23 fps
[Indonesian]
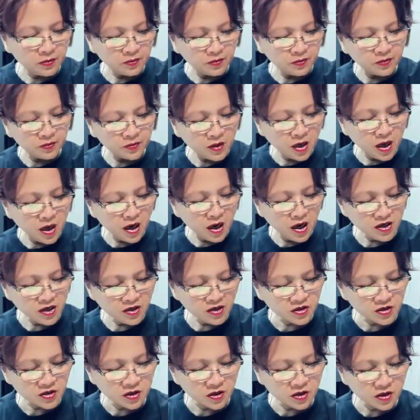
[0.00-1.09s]

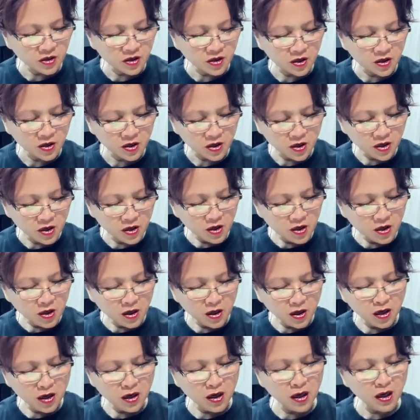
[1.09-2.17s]
guys
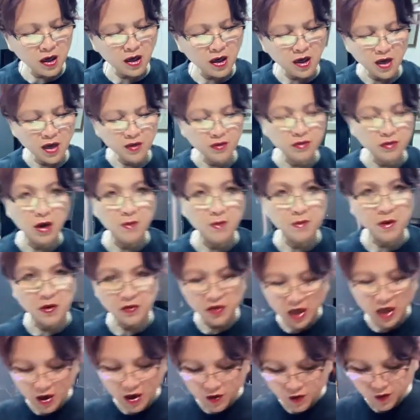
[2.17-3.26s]
ini Ira sudah mau
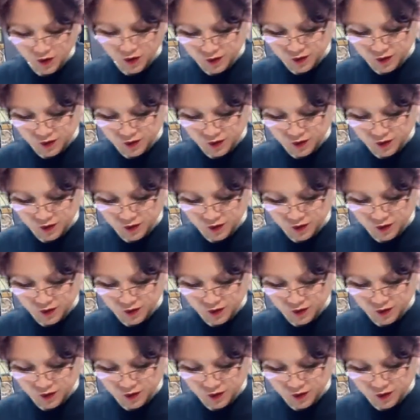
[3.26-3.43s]
taruh